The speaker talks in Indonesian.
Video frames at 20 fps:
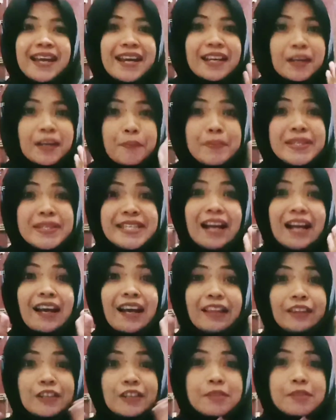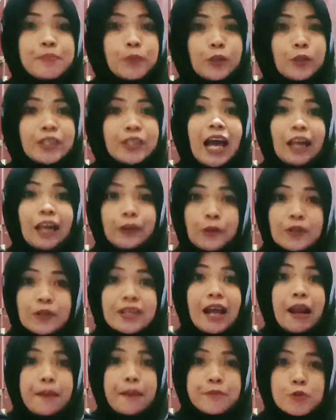kebijakan tersebut diatur
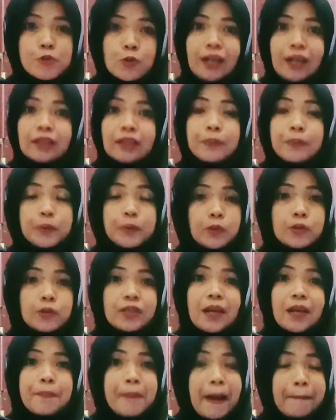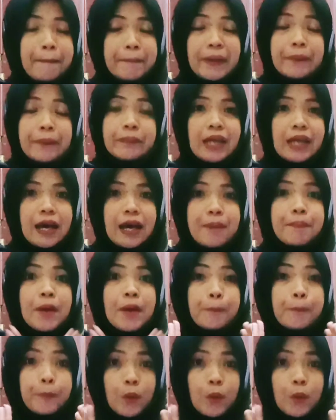dalam surat keputusan Bapemda